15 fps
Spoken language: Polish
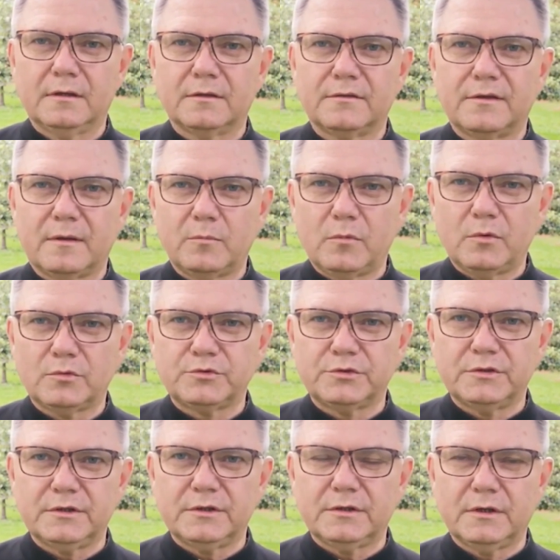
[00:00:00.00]

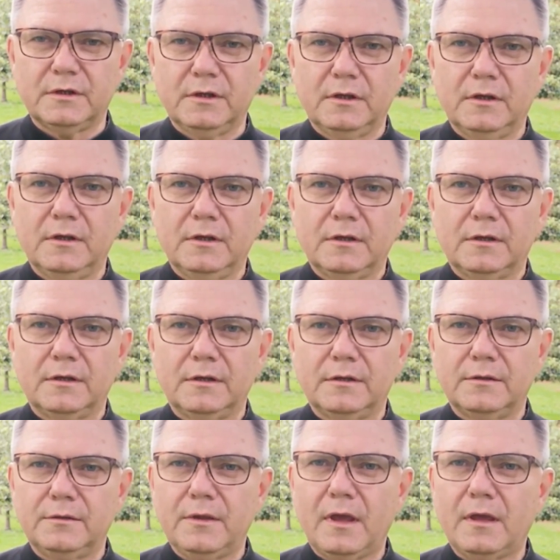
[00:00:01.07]
zamożnych
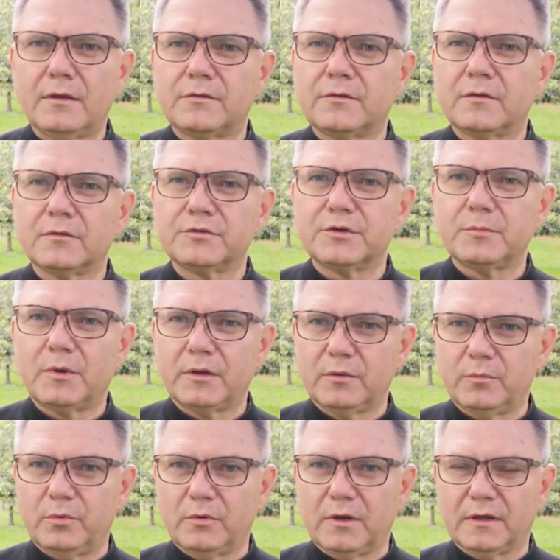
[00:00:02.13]
y, nie jest to, że
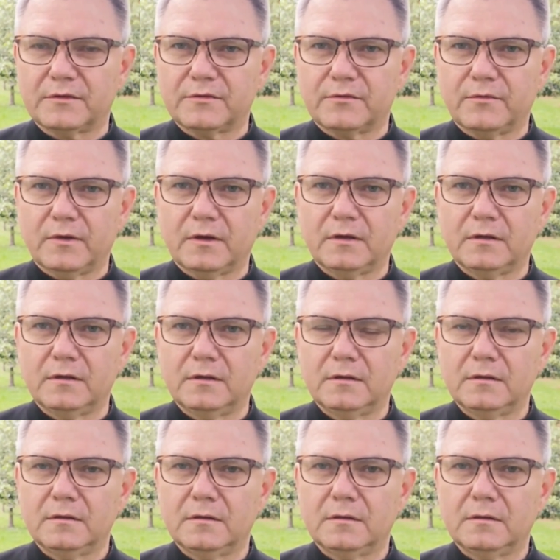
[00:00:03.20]
mają bogactwa.
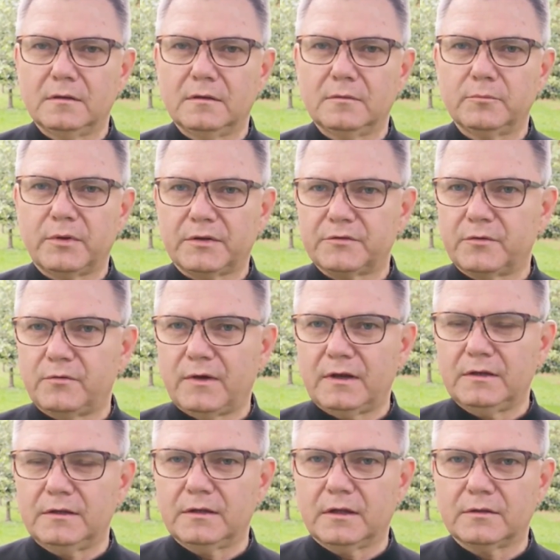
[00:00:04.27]

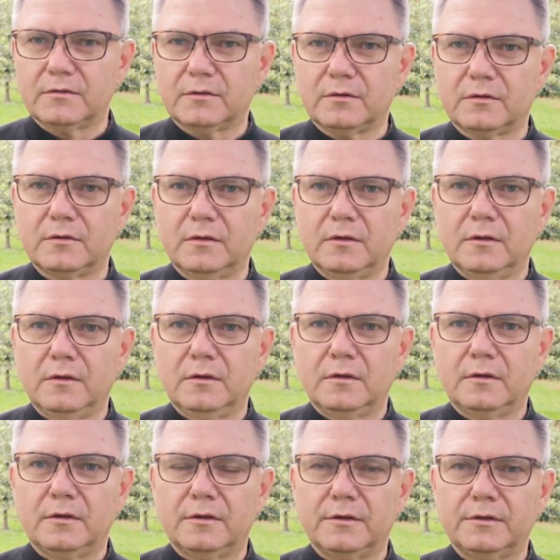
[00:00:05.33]
Pracowali na to,
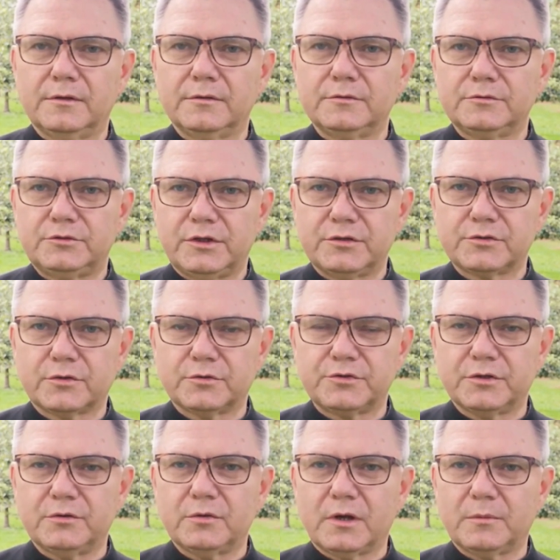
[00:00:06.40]
y, ciężko
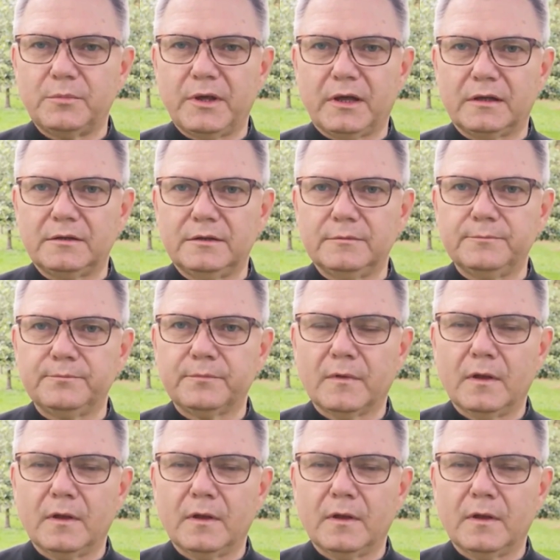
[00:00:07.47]
się dorabiali, y,